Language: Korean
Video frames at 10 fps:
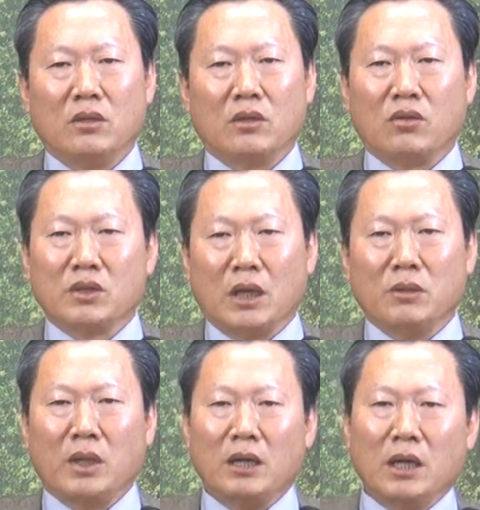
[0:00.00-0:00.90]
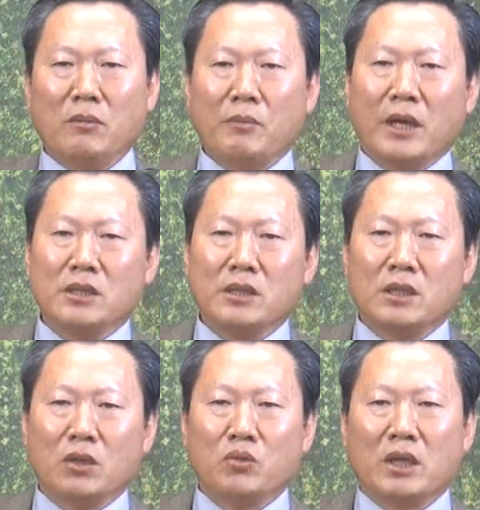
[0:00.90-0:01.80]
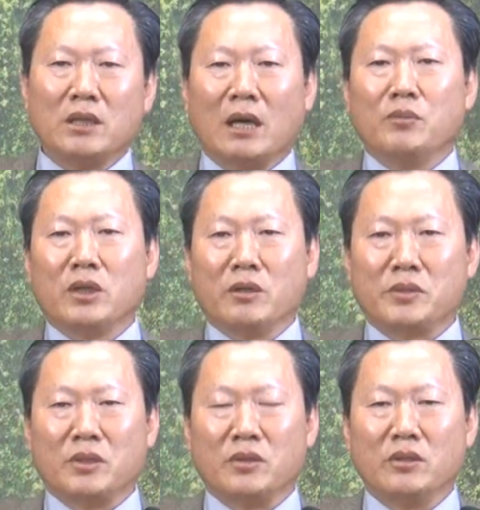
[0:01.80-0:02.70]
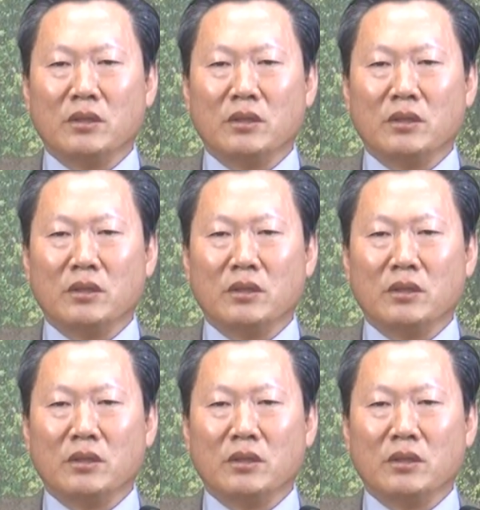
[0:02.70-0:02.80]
예, 그렇지 않으면 하나님 앞에 갔을 때 우리가 남는 게 없어요.